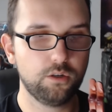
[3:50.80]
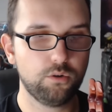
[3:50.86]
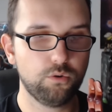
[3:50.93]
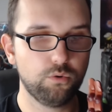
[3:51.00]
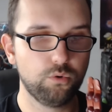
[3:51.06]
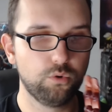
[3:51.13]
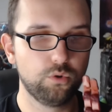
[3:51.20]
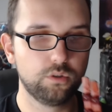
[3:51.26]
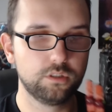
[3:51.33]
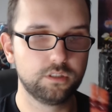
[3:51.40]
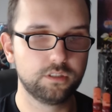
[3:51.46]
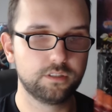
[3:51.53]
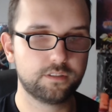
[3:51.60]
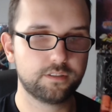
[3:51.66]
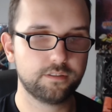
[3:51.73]

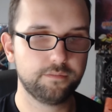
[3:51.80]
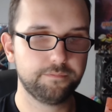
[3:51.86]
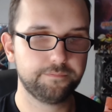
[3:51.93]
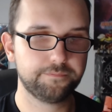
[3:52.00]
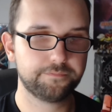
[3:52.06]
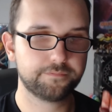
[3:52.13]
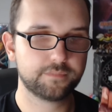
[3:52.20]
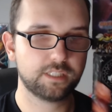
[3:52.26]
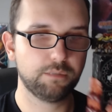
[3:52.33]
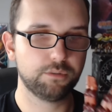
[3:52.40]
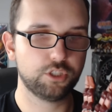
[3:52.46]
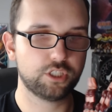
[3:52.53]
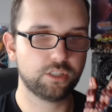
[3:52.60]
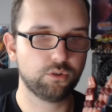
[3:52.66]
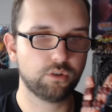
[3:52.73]
Und da würde
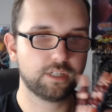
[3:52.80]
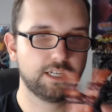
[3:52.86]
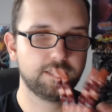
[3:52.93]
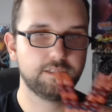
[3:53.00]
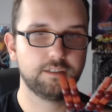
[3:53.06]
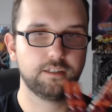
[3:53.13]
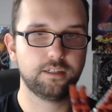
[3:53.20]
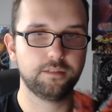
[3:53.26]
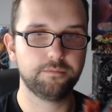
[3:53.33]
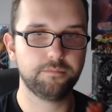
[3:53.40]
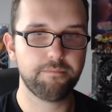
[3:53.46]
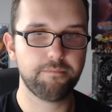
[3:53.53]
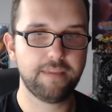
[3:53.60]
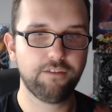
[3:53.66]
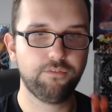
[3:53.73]
ich dann doch gerne ähm,
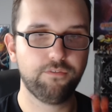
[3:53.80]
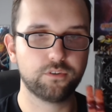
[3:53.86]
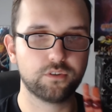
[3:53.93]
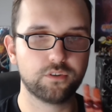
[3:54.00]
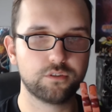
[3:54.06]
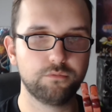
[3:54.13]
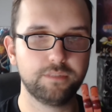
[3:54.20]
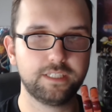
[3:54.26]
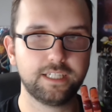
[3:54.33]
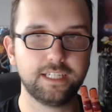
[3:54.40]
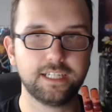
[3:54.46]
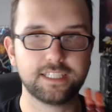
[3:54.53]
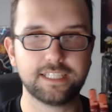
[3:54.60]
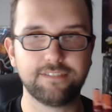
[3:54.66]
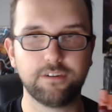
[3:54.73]
mehr von der Story
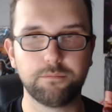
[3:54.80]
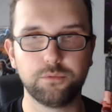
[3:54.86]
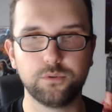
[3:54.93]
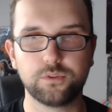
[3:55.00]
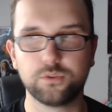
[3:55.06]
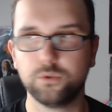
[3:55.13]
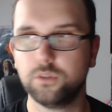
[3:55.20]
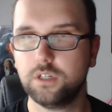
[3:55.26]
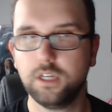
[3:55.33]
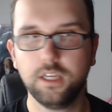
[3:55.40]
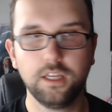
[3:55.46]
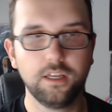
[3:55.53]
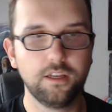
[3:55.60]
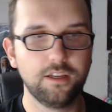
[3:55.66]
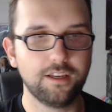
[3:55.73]
mitkriegen als einfach bloß so.
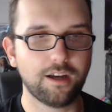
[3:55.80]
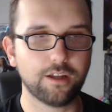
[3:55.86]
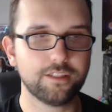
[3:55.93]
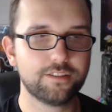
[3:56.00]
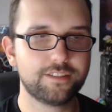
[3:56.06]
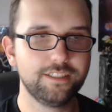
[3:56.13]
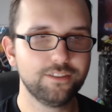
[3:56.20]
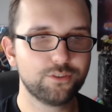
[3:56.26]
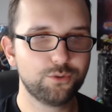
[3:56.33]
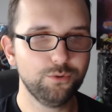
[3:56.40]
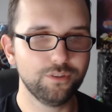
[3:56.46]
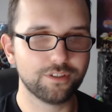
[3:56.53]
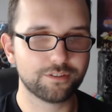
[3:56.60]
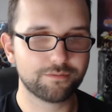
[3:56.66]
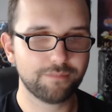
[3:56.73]
Aber ah, das Ding ist
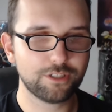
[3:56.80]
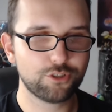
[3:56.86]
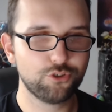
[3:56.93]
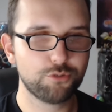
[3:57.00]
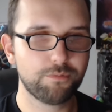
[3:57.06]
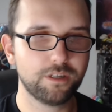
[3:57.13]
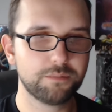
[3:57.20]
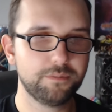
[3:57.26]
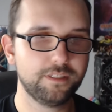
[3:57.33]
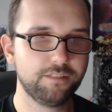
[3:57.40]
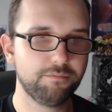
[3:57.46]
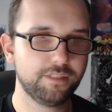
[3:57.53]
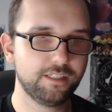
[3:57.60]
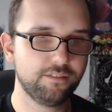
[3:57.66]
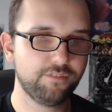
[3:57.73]
cool, das macht schon Spaß, mit
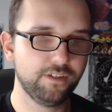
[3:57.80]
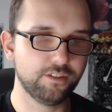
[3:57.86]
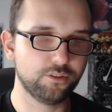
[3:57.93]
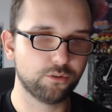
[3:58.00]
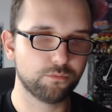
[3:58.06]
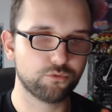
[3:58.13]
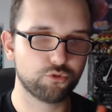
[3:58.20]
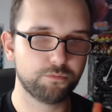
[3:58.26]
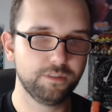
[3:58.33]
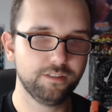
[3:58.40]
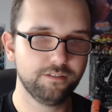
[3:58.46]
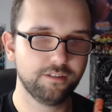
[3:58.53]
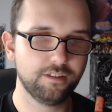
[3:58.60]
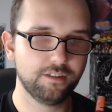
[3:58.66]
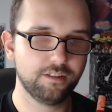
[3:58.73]
den, mit den Fingern herumzuspielen.